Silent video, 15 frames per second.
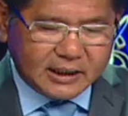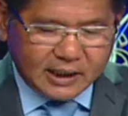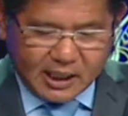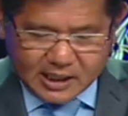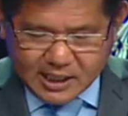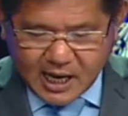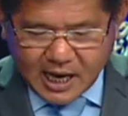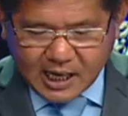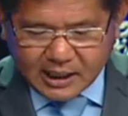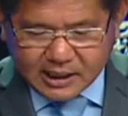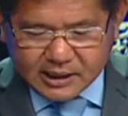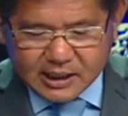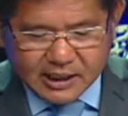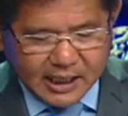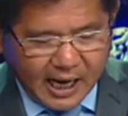thành ra là
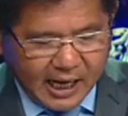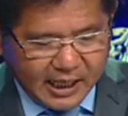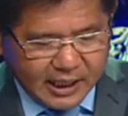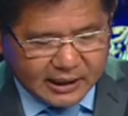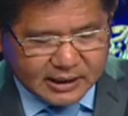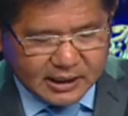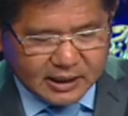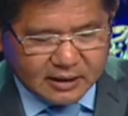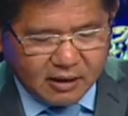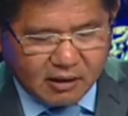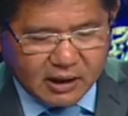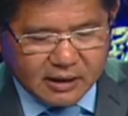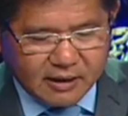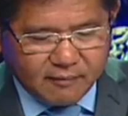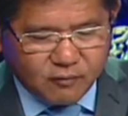cứ đi ra hết đi đó
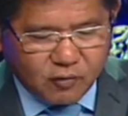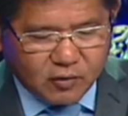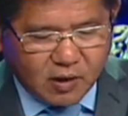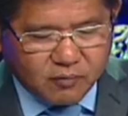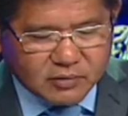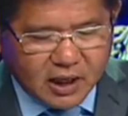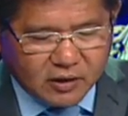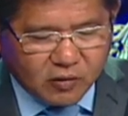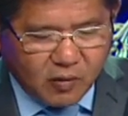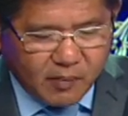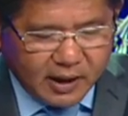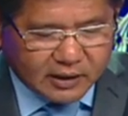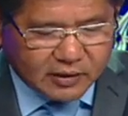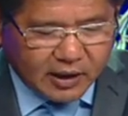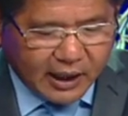là nhiệm vụ công dân của
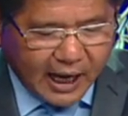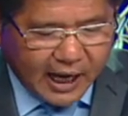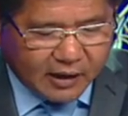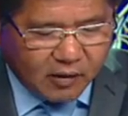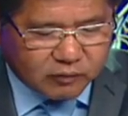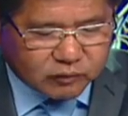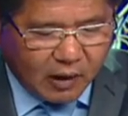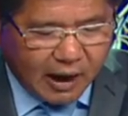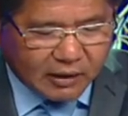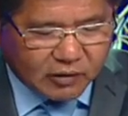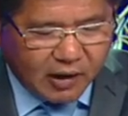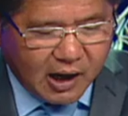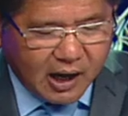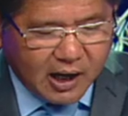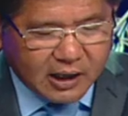mình để ra đó ông tòa
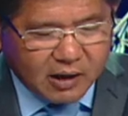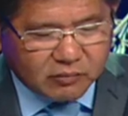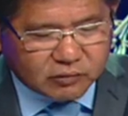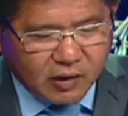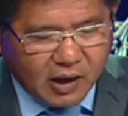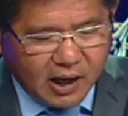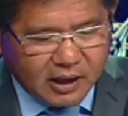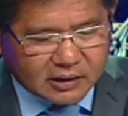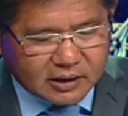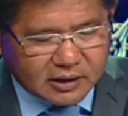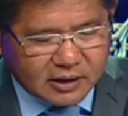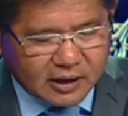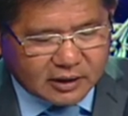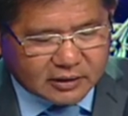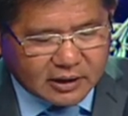cho ở không cho ở
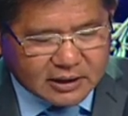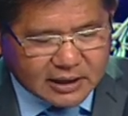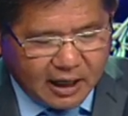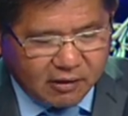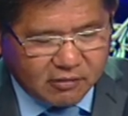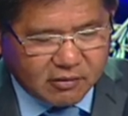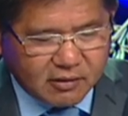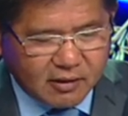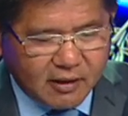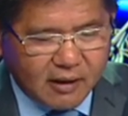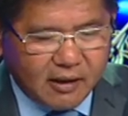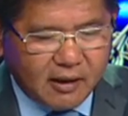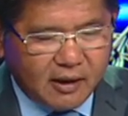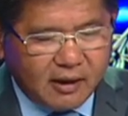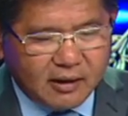thì à, tính sau
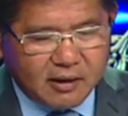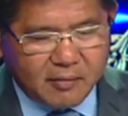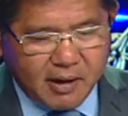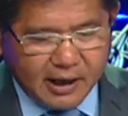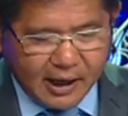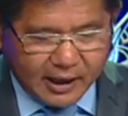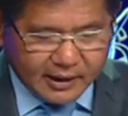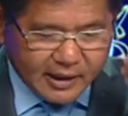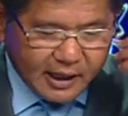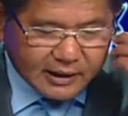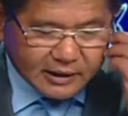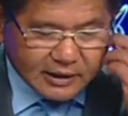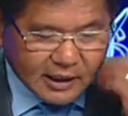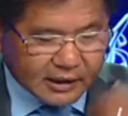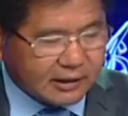nhưng mà gần đây
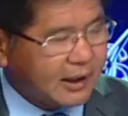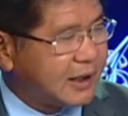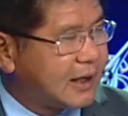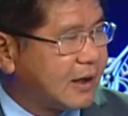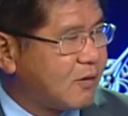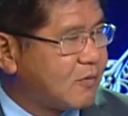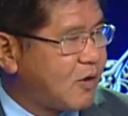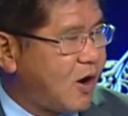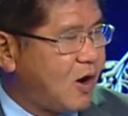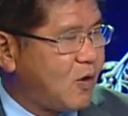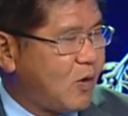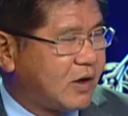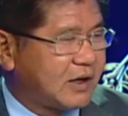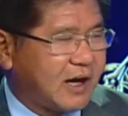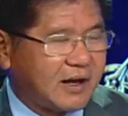thì nhân tiện này cũng nói
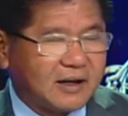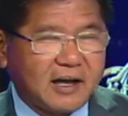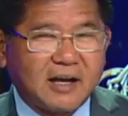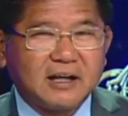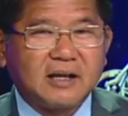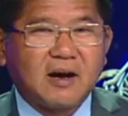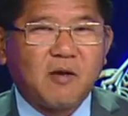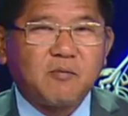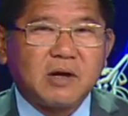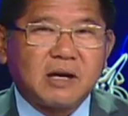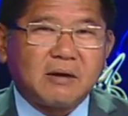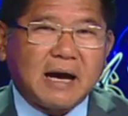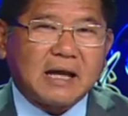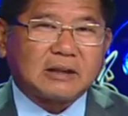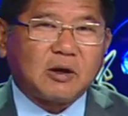luôn gần đây không biết
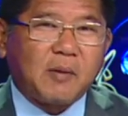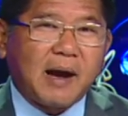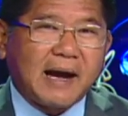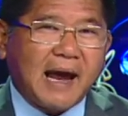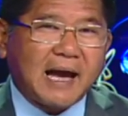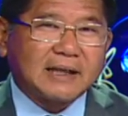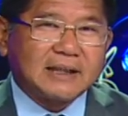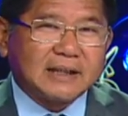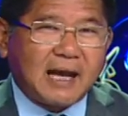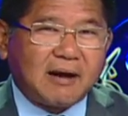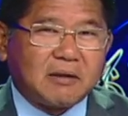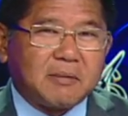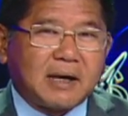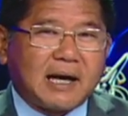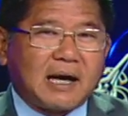là các tiểu bang khác như thế nào
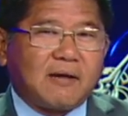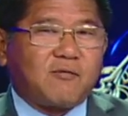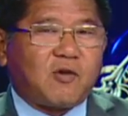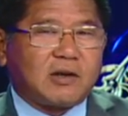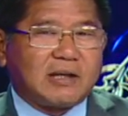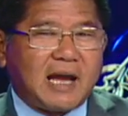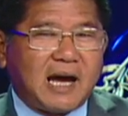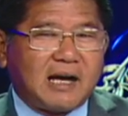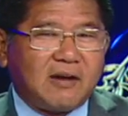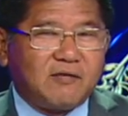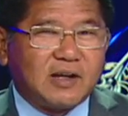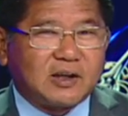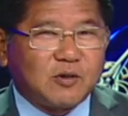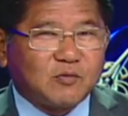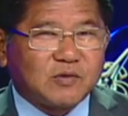nhưng mà California người
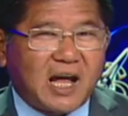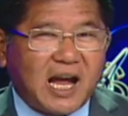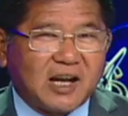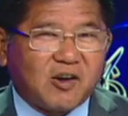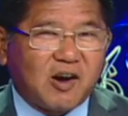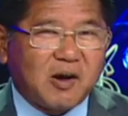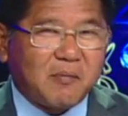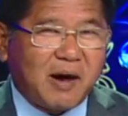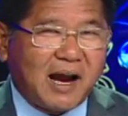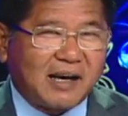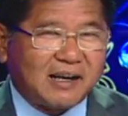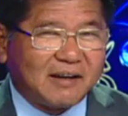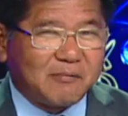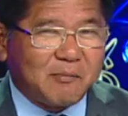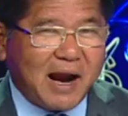Việt chúng ta hay có cái
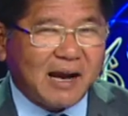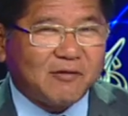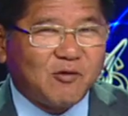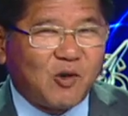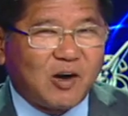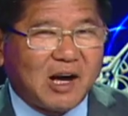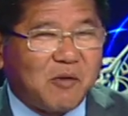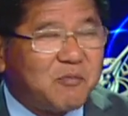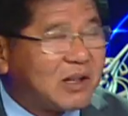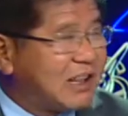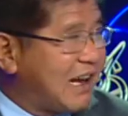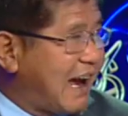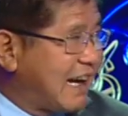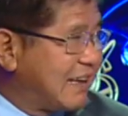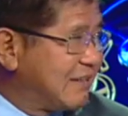màn à, mát vô là không biết
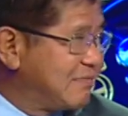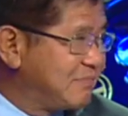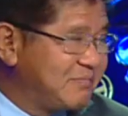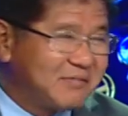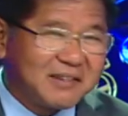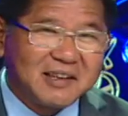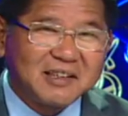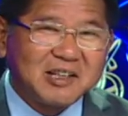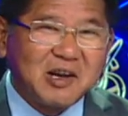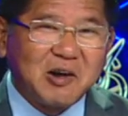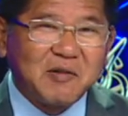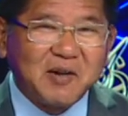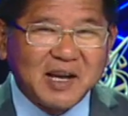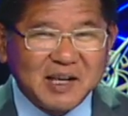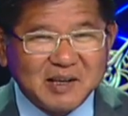tiếng Anh ừ. thưa
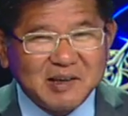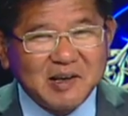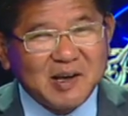quý vị